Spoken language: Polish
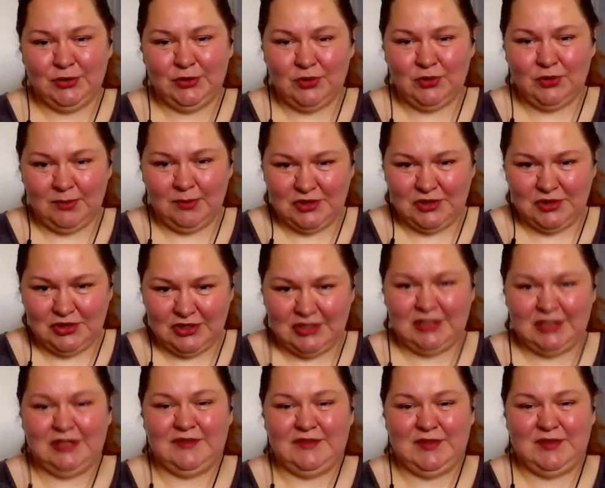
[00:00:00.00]
która pisze,
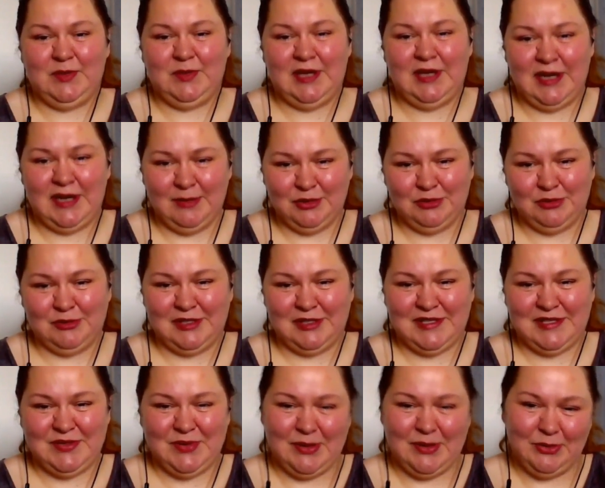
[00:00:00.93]
że wspieram, czy
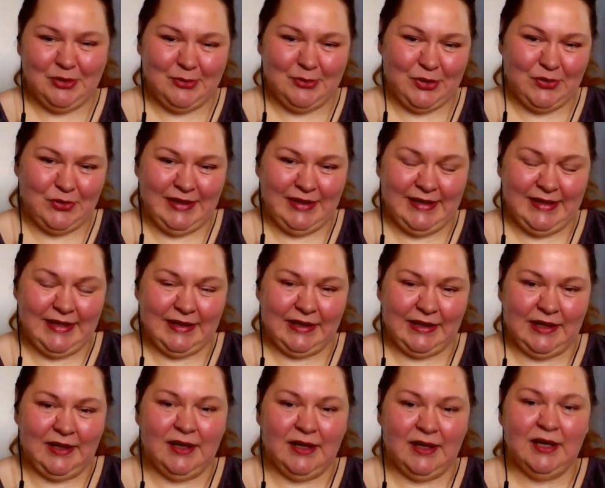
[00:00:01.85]
przesyłam dobrą
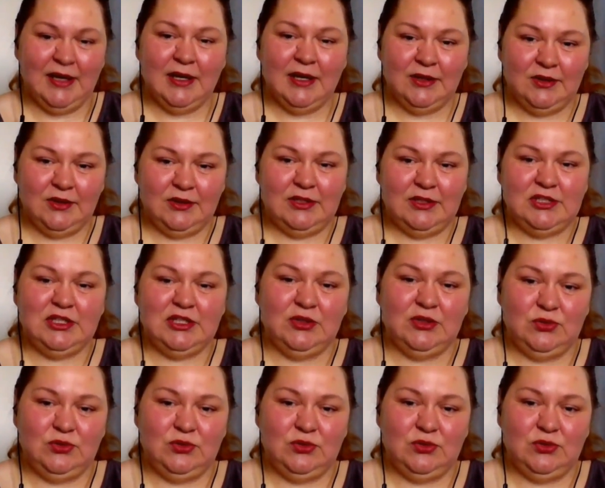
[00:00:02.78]
energię. Tak, to tak, też tak. tak.